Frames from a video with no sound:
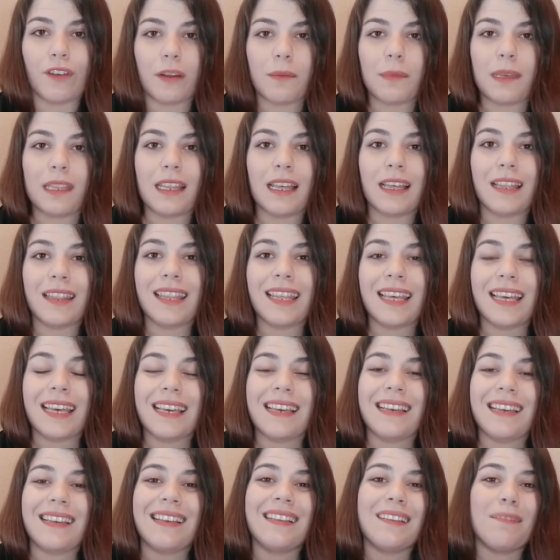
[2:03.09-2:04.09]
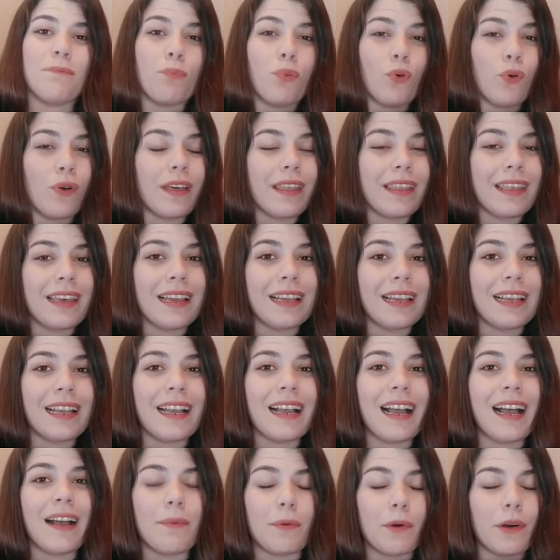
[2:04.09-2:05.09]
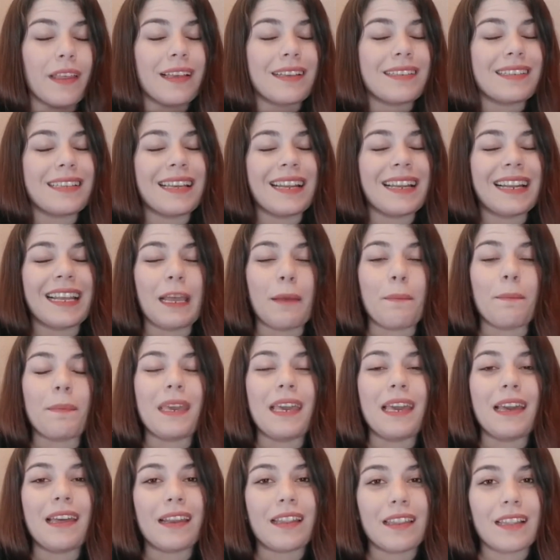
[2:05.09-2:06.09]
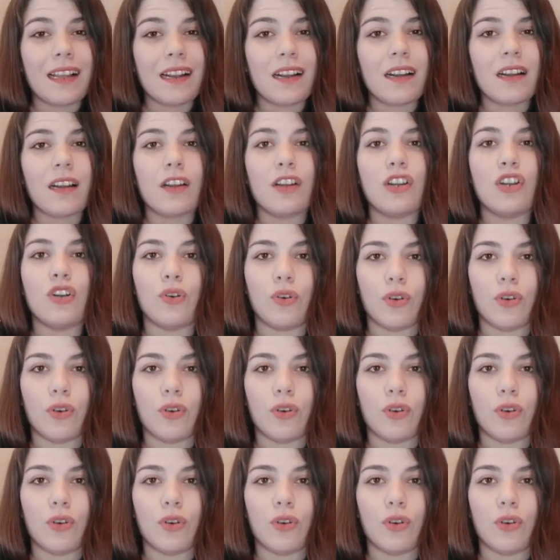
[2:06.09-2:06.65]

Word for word: de enfermedad pueden, puede hacer que pierdan